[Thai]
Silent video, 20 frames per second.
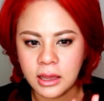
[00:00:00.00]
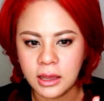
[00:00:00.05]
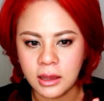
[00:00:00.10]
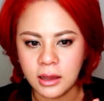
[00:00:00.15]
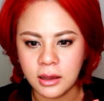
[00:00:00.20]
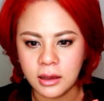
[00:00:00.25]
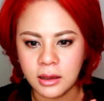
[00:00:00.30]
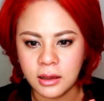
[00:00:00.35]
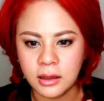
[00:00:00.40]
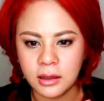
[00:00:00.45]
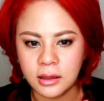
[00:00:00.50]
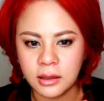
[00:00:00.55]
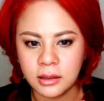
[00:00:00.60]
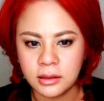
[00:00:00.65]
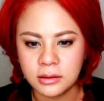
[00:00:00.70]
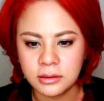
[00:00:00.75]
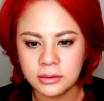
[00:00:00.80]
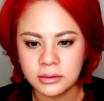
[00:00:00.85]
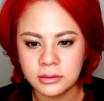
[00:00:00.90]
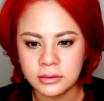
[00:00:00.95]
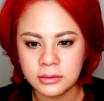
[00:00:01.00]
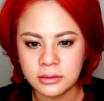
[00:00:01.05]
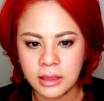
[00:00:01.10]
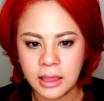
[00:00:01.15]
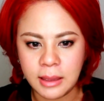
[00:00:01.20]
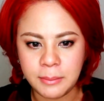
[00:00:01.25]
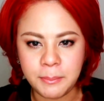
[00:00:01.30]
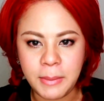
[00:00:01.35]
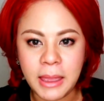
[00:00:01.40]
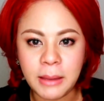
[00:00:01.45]
อ่า
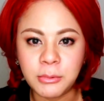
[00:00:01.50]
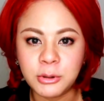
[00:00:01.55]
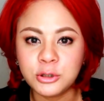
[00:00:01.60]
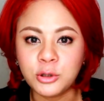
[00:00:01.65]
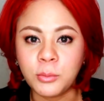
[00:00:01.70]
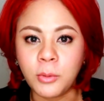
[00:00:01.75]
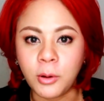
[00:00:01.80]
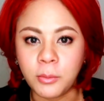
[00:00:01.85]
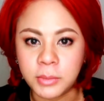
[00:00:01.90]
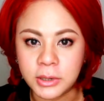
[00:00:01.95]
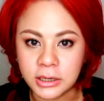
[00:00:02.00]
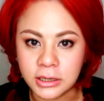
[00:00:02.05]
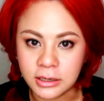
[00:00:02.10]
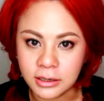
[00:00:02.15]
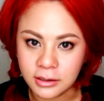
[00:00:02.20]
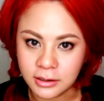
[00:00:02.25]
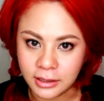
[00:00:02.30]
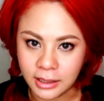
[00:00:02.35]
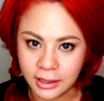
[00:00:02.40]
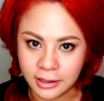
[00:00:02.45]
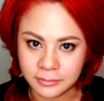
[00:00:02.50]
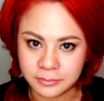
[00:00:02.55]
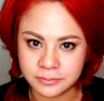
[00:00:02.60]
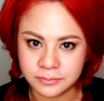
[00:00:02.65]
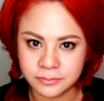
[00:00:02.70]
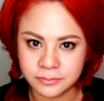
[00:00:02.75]
ทาแป้งผสมรองพื้นเลยอะ